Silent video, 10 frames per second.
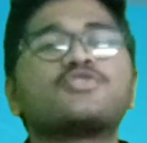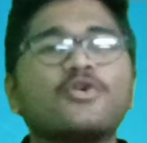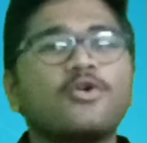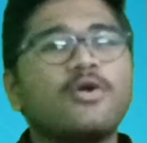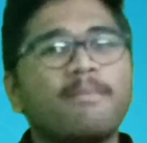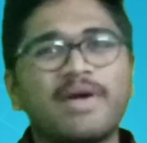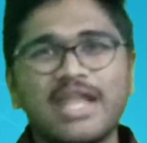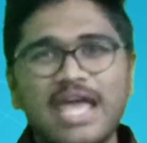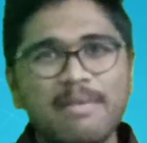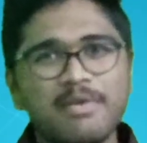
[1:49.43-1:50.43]
సో
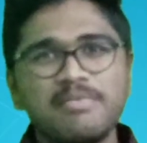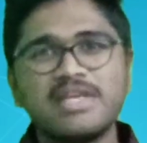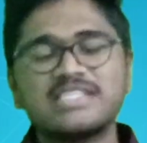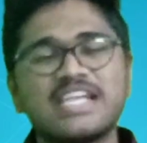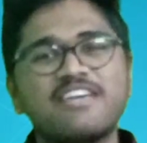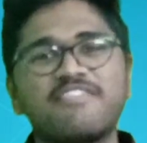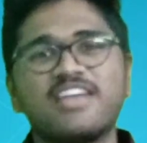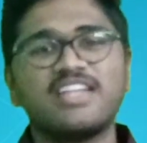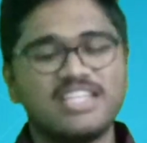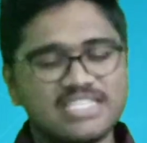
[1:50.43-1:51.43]
మన ఎంబీబీఎస్ లైఫ్
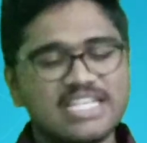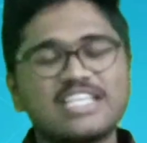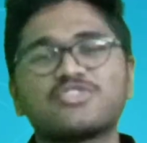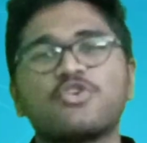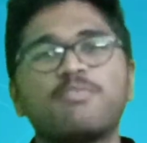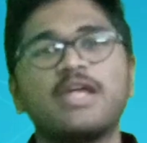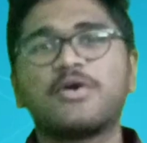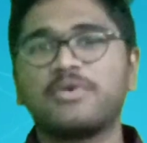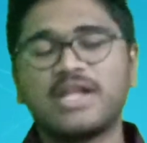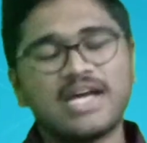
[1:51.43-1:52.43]
అనేది స్టెథస్కోప్
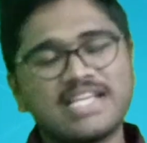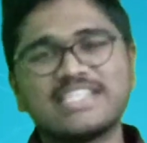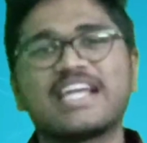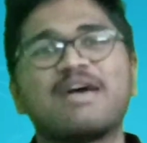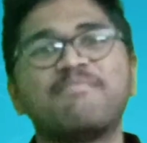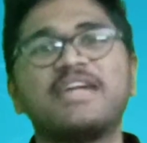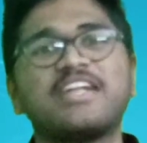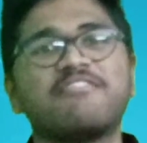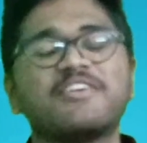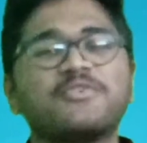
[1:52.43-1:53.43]
లేకుండా అసలు
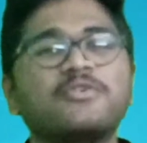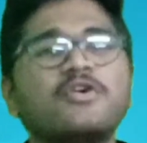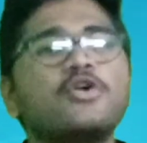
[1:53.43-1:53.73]
కంప్లీట్ అవ్వదు